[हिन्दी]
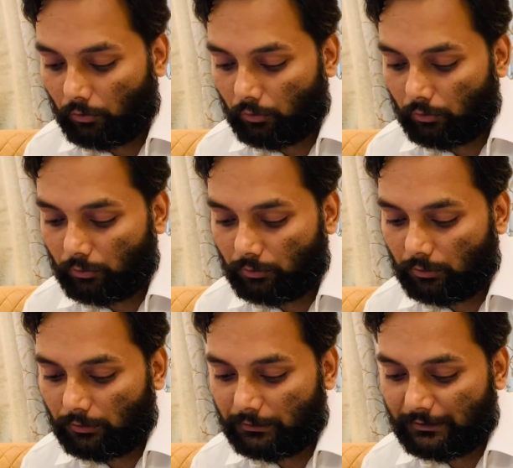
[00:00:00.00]
तो
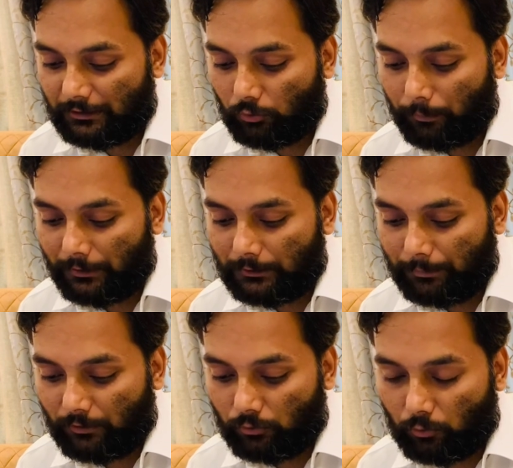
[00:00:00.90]
इसको बेस
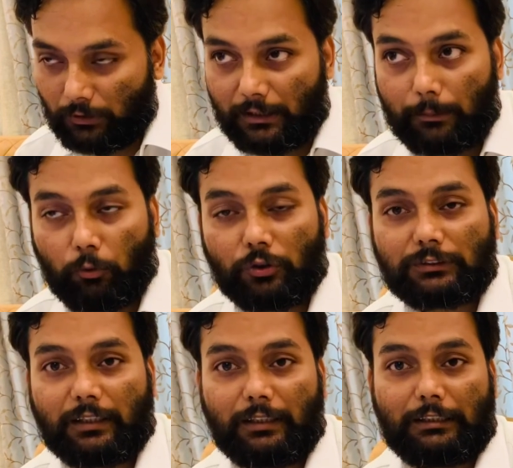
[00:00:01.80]
पे उसको लेके बहुत
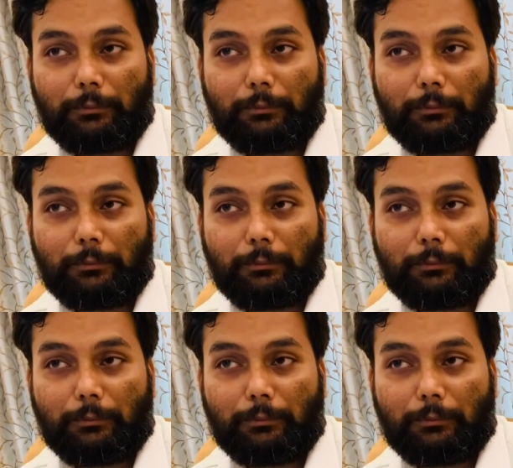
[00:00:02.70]
सारे